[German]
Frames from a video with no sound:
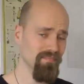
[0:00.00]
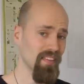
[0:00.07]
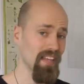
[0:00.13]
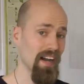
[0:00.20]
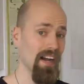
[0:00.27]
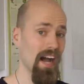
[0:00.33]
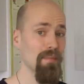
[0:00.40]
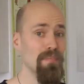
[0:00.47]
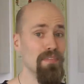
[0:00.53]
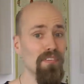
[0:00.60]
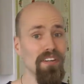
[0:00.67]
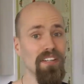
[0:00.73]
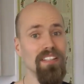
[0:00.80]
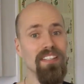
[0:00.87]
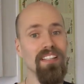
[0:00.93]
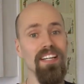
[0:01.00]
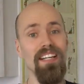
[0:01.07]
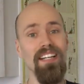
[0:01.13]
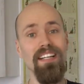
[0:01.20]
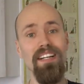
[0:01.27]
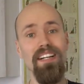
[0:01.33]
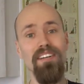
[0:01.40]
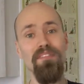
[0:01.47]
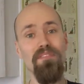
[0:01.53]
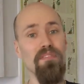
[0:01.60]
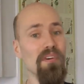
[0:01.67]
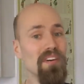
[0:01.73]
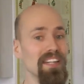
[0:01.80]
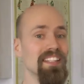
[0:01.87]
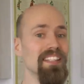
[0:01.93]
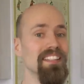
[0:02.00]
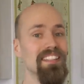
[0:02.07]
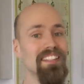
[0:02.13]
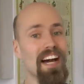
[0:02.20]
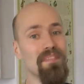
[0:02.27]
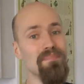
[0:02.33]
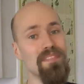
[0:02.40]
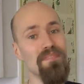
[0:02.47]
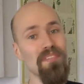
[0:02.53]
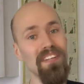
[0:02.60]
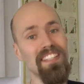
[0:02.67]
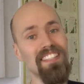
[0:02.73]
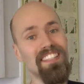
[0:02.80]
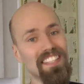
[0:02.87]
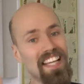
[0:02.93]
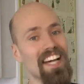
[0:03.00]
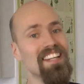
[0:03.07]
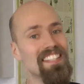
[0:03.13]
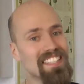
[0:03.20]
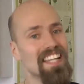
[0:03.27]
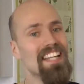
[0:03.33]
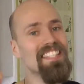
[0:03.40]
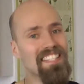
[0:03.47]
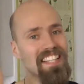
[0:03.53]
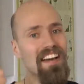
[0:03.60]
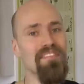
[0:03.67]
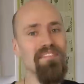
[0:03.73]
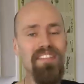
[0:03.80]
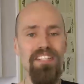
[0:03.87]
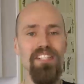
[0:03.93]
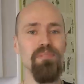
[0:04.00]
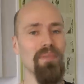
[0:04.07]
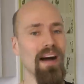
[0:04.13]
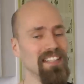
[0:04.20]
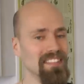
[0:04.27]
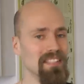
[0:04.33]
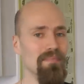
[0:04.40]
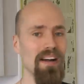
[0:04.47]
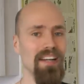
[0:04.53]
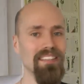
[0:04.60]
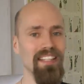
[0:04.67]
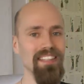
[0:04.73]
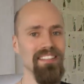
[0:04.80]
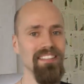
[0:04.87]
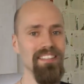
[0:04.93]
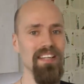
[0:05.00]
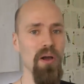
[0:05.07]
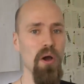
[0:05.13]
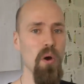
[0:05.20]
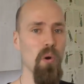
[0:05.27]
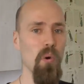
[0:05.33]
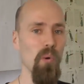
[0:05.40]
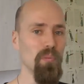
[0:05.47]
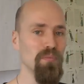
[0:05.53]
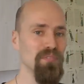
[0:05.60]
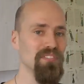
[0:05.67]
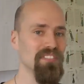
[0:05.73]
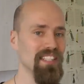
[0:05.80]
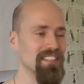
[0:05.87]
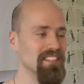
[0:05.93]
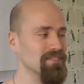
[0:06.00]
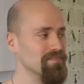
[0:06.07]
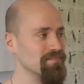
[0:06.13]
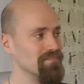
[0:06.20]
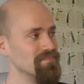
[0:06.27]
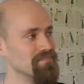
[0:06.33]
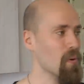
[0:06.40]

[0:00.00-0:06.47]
Ja, hat mir wirklich, wirklich, hat mir wirklich sehr, sehr, sehr viel Spaß gemacht, das umzusetzen.